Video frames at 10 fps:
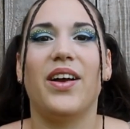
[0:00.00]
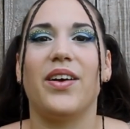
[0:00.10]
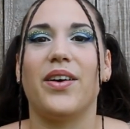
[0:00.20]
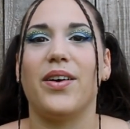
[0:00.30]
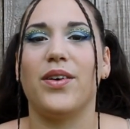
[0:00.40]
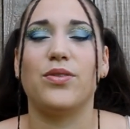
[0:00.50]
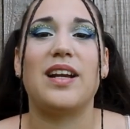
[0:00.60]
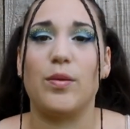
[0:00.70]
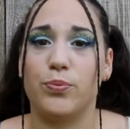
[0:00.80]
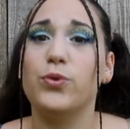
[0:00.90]

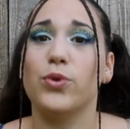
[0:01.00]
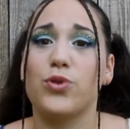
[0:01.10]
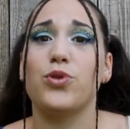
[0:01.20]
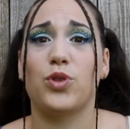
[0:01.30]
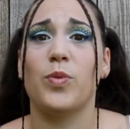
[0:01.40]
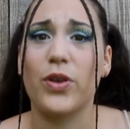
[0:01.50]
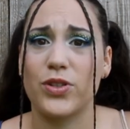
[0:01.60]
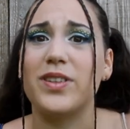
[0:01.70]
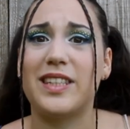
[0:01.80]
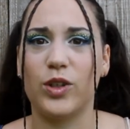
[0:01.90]
voilà, pour justement
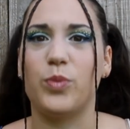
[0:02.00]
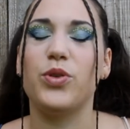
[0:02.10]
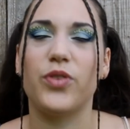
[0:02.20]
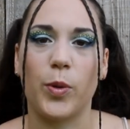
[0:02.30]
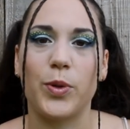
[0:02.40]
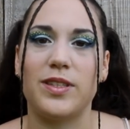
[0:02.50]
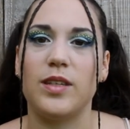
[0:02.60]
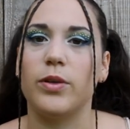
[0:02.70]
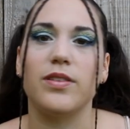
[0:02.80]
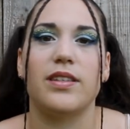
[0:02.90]
sentir le plus fort
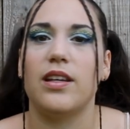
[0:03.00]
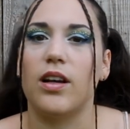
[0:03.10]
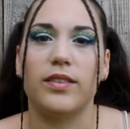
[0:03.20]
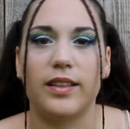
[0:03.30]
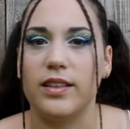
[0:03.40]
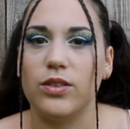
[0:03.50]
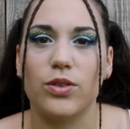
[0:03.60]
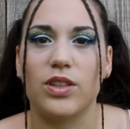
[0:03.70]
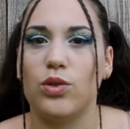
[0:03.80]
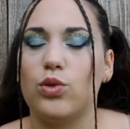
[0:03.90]
possible. C'est leur technique
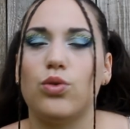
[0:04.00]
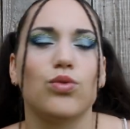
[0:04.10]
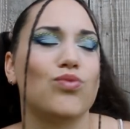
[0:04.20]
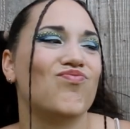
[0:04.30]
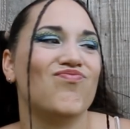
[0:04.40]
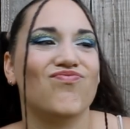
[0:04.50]
de séduction,